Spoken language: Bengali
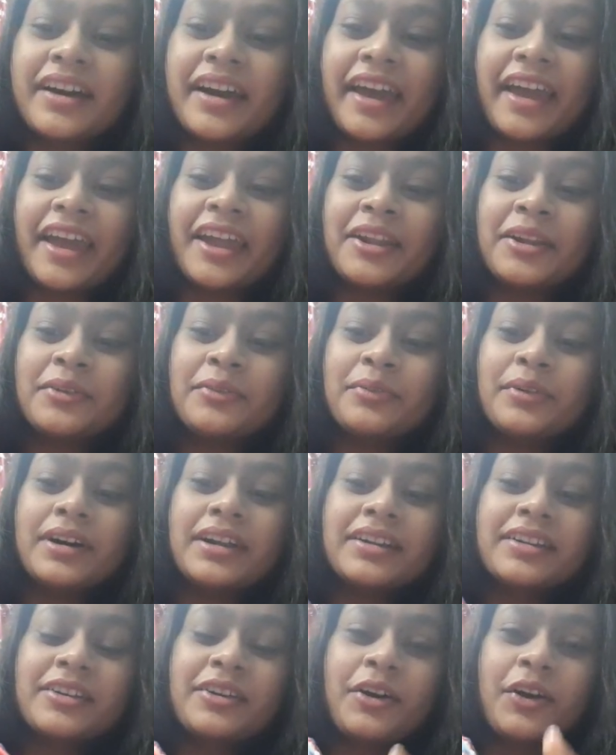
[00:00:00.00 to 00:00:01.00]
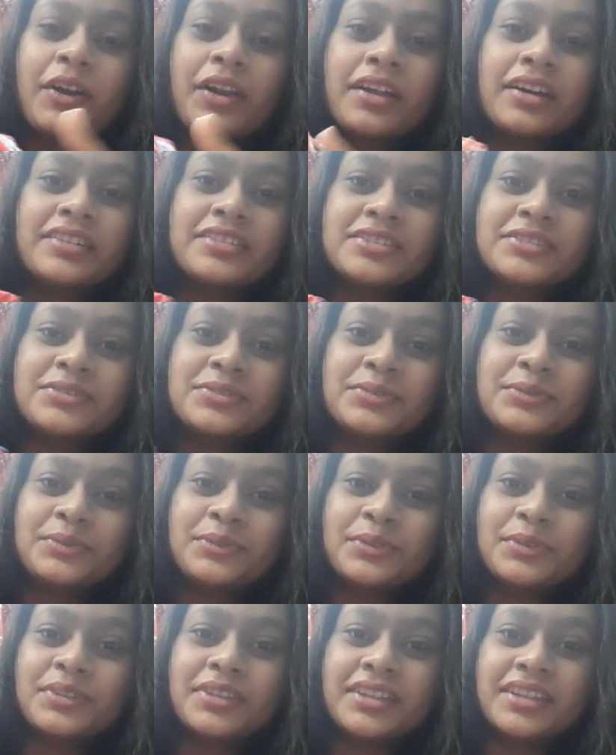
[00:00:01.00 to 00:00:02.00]
হ্যান্ড ওয়ার্ক করা আছে
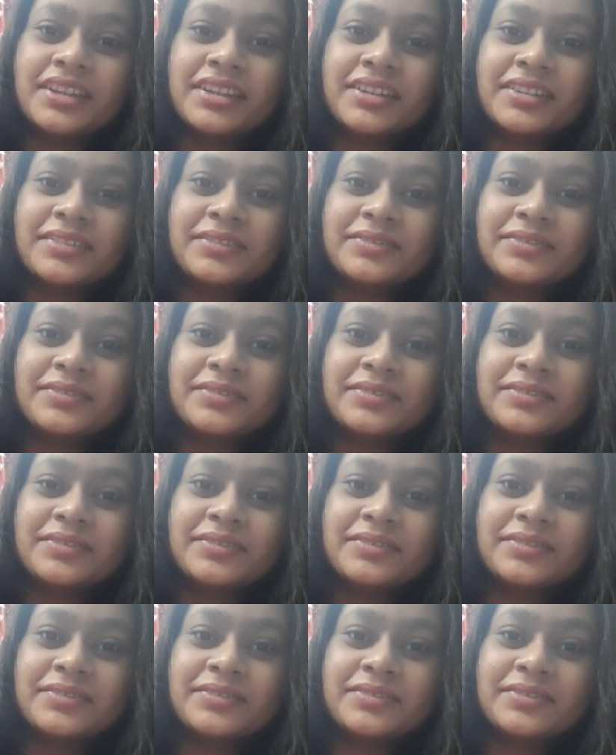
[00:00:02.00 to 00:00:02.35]
সুতো দিয়ে